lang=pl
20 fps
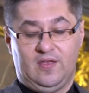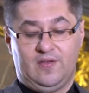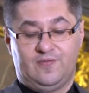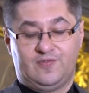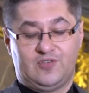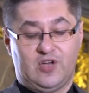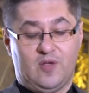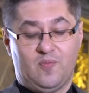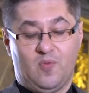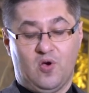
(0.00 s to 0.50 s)

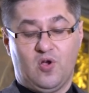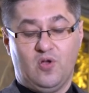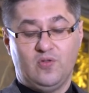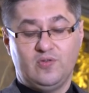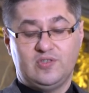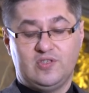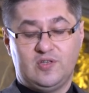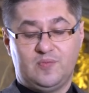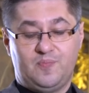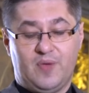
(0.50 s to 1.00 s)

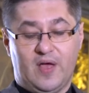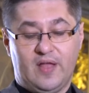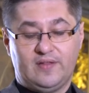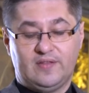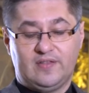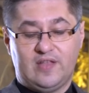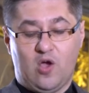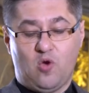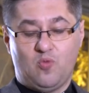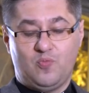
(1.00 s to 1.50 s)
Wszechmogący
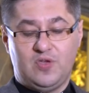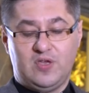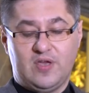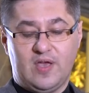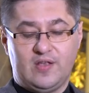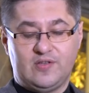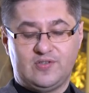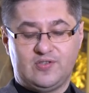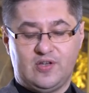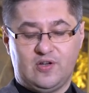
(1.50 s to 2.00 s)
Pan dał mi
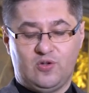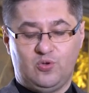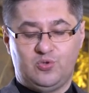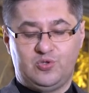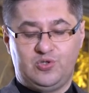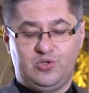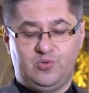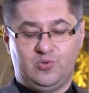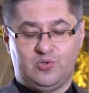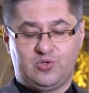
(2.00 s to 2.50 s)
język
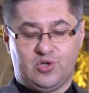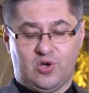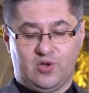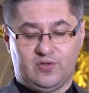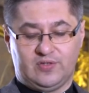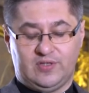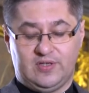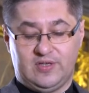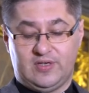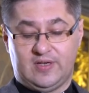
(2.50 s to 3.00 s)
ludzi
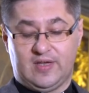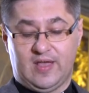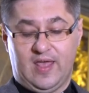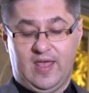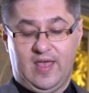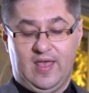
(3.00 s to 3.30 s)
uczonych,